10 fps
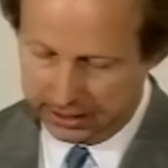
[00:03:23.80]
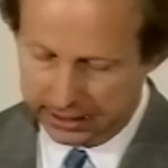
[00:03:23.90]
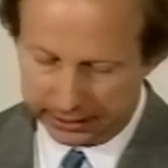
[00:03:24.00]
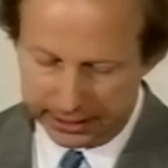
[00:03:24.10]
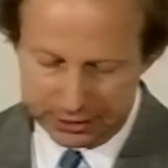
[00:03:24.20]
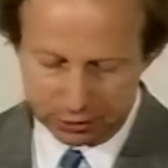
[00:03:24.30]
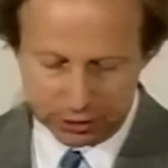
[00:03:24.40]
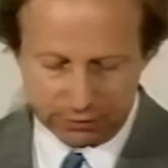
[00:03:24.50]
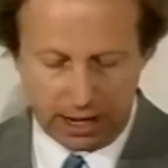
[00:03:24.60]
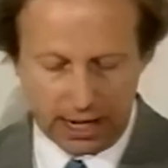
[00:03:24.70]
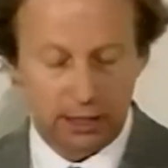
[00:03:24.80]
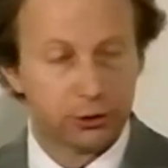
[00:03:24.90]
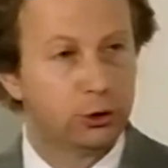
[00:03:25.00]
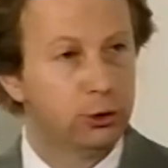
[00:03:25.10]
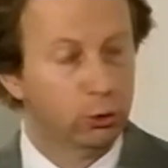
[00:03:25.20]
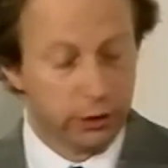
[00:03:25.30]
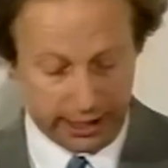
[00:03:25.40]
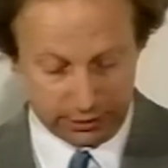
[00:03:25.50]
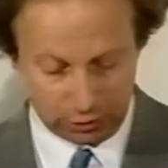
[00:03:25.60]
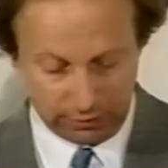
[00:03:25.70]
Christus war als
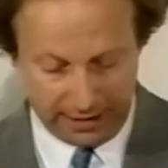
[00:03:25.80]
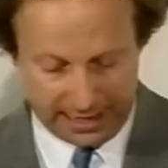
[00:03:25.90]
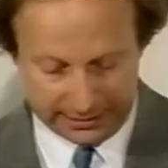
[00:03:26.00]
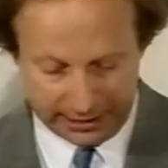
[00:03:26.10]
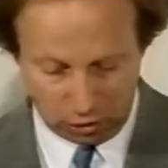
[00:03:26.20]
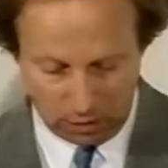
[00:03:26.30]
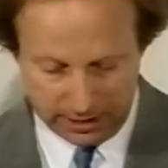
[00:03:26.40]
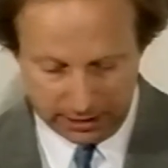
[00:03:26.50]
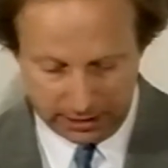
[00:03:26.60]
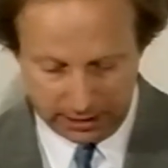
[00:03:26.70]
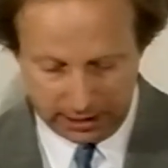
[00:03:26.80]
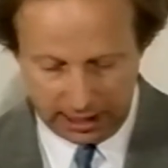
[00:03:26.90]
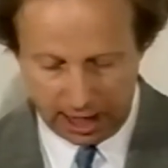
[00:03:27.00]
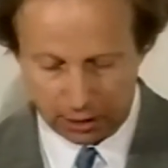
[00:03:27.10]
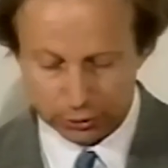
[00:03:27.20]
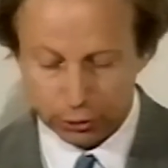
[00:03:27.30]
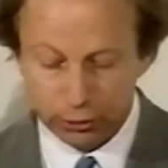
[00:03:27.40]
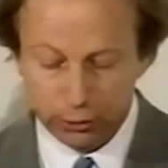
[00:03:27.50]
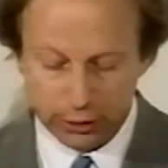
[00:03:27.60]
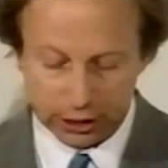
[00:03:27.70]
Jude zur Welt gekommen. Aus
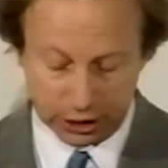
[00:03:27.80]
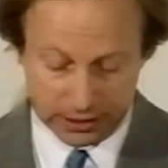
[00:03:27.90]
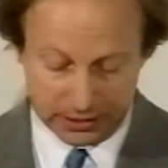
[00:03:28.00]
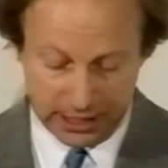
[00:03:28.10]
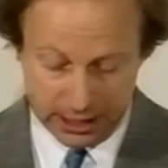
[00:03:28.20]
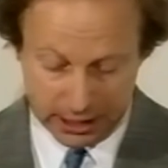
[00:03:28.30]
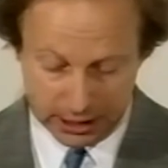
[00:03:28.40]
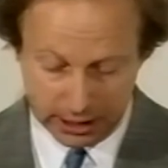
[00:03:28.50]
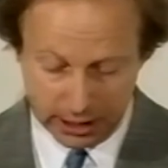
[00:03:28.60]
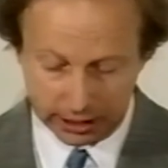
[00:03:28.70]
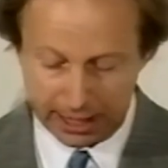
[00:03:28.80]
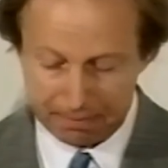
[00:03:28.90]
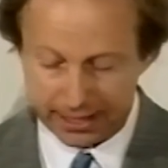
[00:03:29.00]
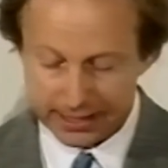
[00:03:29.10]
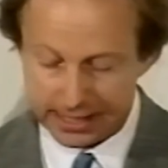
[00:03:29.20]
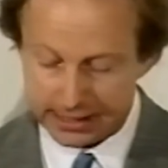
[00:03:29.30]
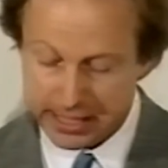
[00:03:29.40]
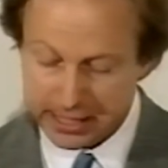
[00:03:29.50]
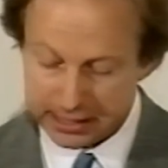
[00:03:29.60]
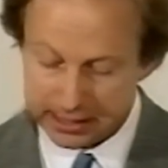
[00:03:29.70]
jüdischer Sicht
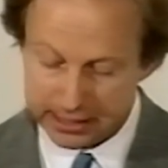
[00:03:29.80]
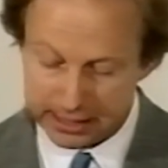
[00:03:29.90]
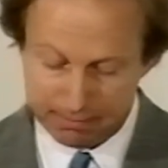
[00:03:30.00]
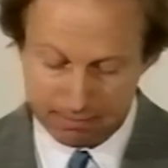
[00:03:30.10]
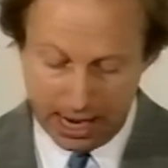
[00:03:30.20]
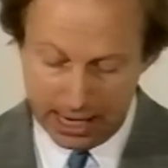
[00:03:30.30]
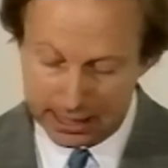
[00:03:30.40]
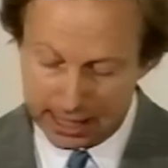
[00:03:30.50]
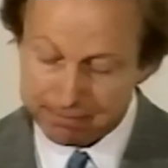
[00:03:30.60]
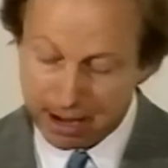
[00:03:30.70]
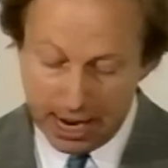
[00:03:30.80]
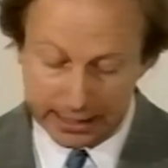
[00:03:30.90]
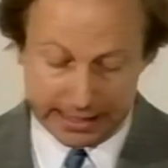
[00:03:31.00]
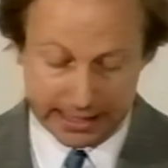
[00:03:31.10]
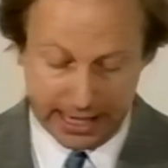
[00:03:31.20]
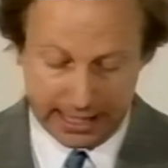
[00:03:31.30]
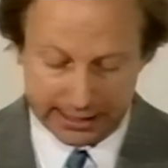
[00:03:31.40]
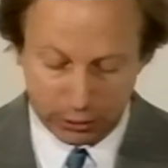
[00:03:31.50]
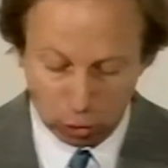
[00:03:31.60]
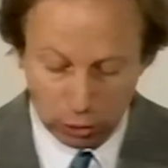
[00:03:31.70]
repräsentierten die Magi
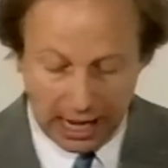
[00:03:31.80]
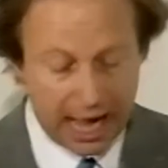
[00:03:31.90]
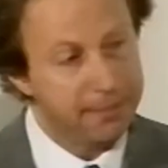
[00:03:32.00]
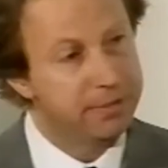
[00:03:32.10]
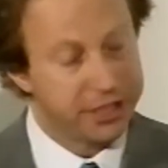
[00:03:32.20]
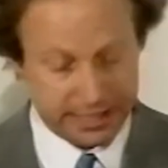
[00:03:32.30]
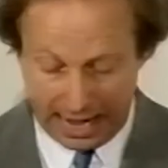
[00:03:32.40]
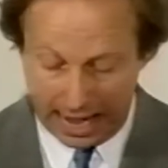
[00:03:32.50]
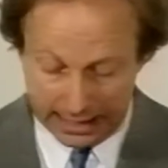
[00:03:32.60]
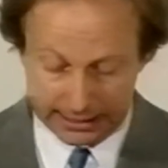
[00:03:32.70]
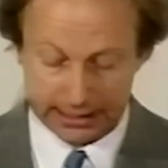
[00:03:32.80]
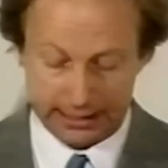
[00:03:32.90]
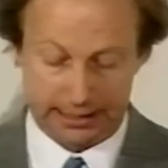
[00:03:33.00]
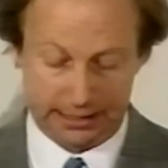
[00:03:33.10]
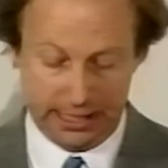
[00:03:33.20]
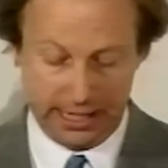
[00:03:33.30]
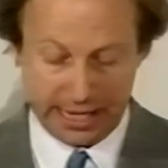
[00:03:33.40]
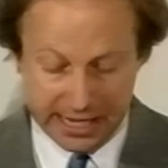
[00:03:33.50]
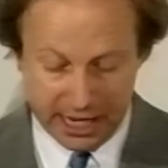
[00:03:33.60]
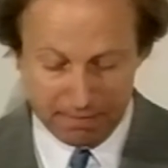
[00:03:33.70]
den unheimlichen anderen
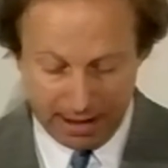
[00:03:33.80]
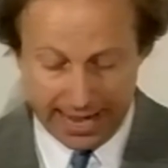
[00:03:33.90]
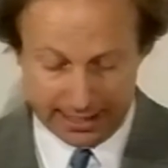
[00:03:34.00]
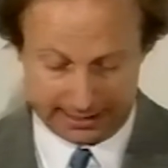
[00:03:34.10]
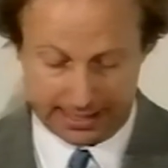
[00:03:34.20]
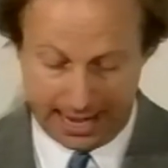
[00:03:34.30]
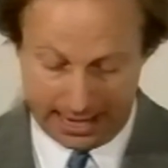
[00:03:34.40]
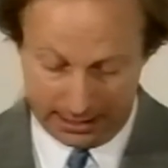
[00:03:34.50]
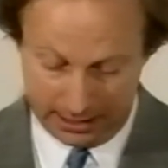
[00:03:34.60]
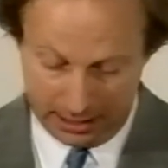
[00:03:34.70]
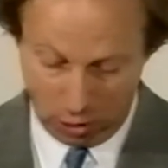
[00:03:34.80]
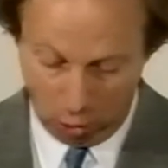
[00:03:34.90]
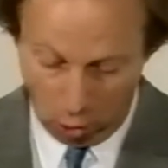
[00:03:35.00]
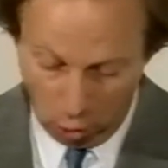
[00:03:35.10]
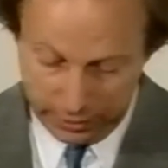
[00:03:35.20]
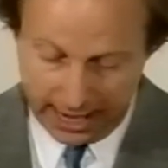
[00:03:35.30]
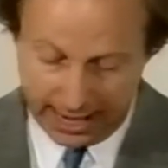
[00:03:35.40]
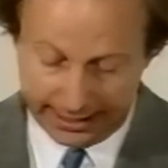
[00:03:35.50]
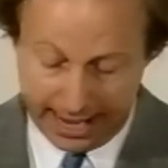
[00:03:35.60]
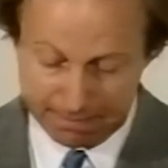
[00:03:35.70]
in der Mehrzahl, ohne
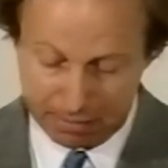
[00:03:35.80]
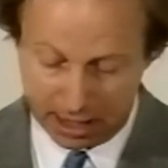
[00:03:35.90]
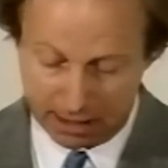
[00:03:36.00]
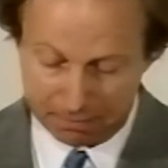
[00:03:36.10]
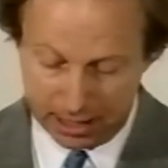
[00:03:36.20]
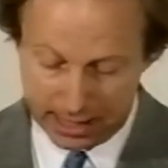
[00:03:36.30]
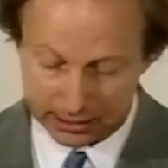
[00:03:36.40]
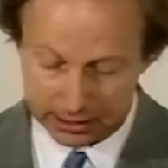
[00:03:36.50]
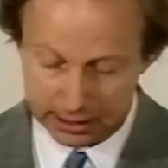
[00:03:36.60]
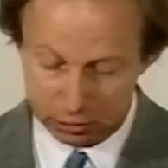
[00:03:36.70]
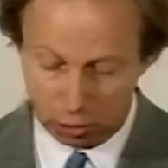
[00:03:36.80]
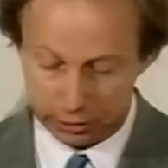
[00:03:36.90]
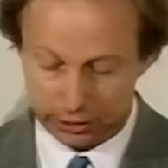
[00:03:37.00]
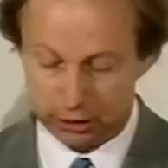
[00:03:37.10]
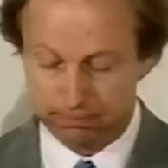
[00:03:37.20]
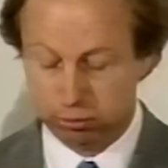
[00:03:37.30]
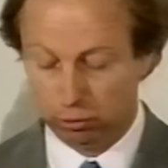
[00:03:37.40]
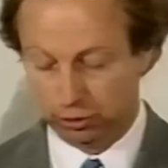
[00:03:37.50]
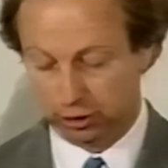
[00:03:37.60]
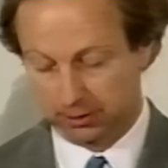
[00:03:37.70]
erkennbarer Platz in Gottes
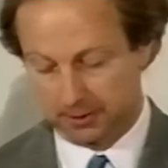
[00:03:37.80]
Bund.